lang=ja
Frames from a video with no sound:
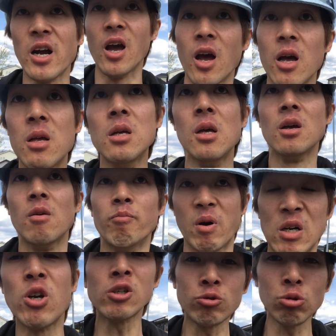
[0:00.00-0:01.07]
ら
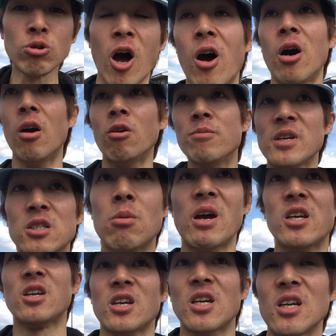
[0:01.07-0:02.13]
爆撃するぞ大宮島
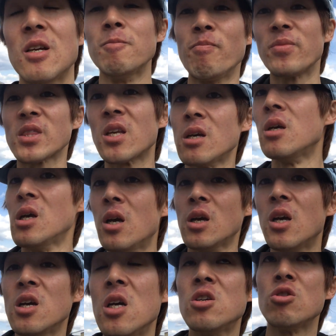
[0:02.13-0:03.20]
駅
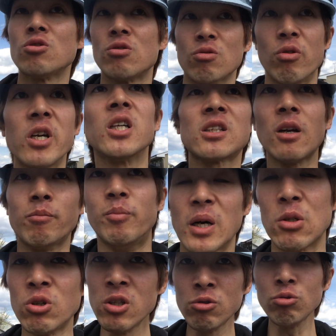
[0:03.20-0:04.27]
それやったら
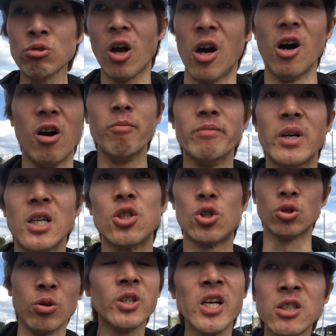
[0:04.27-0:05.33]
爆撃するぞ、まあ、
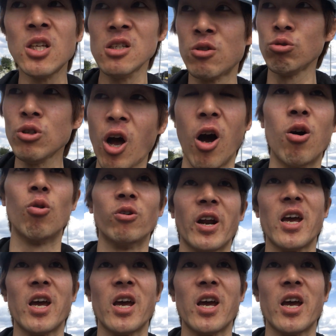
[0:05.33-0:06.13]
銃撃戦するぞこ